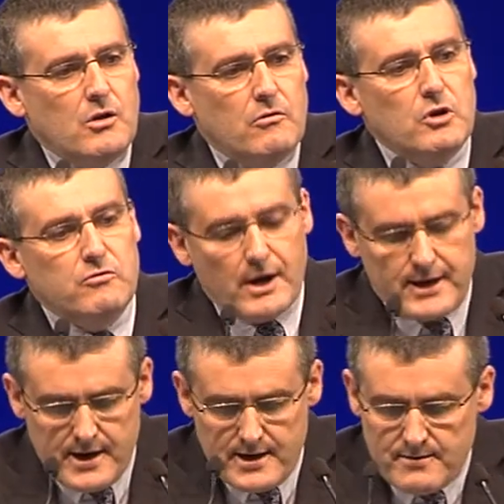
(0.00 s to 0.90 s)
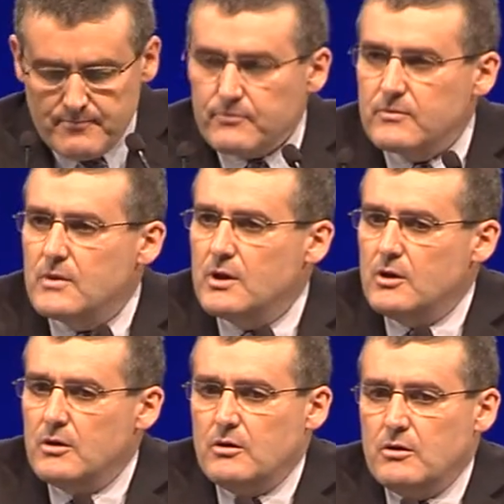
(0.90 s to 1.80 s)
Vous le voyez,
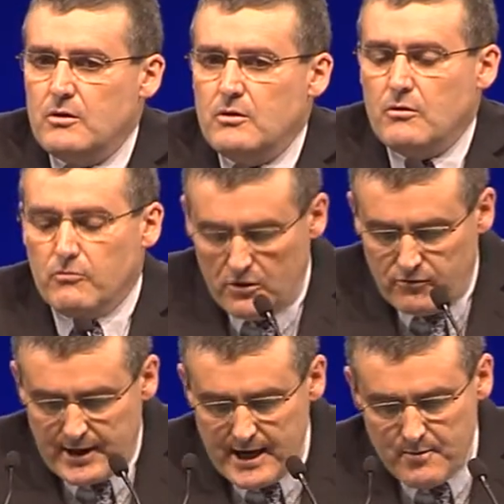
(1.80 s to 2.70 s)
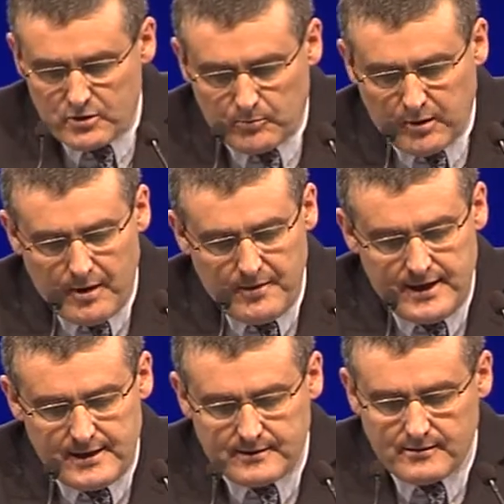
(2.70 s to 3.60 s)
vous le voyez, Monsieur le Premier
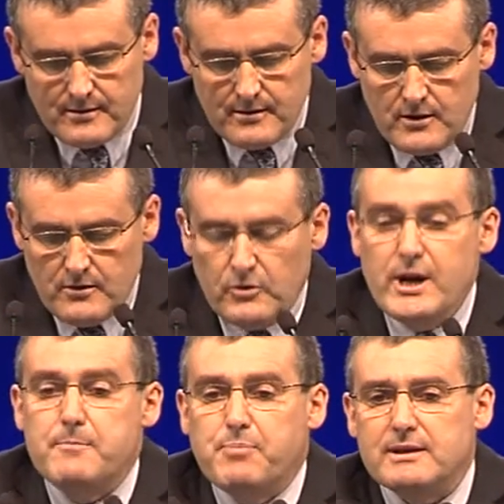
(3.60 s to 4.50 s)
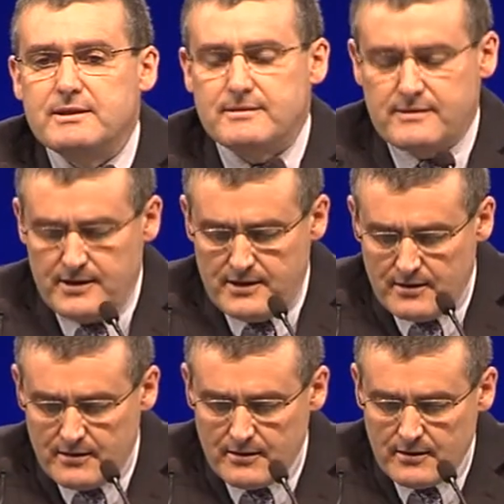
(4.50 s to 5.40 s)
ministre, vous n'êtes pas ici
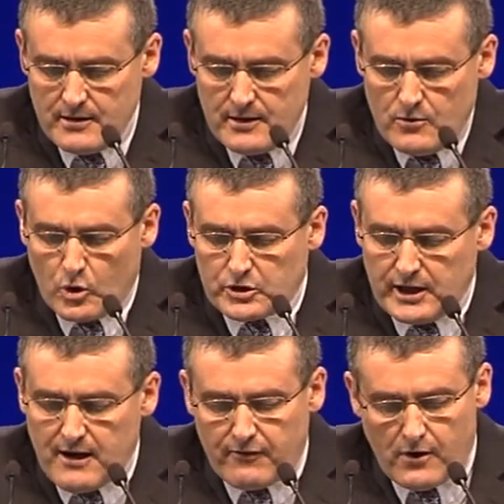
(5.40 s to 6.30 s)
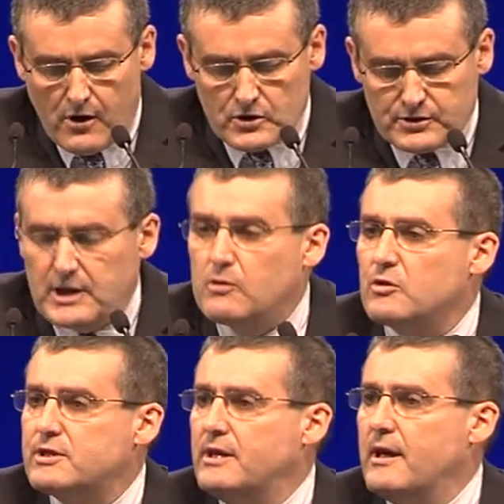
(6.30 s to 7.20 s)
aux côtés de la France qui
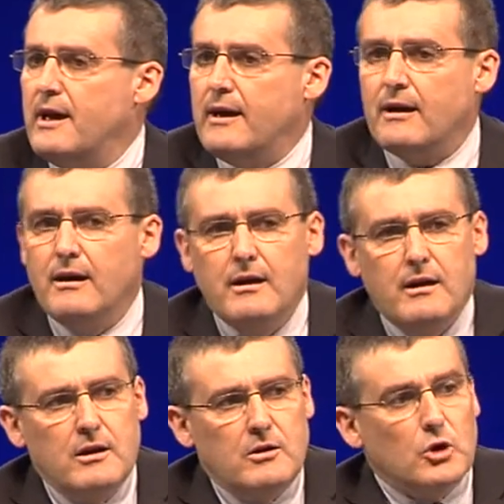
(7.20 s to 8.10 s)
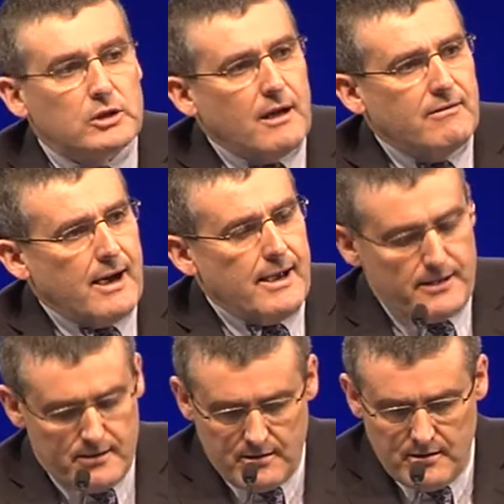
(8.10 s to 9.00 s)
considère le
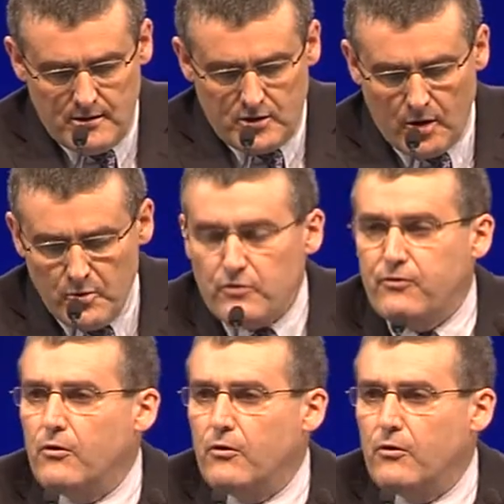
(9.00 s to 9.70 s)
travail comme une,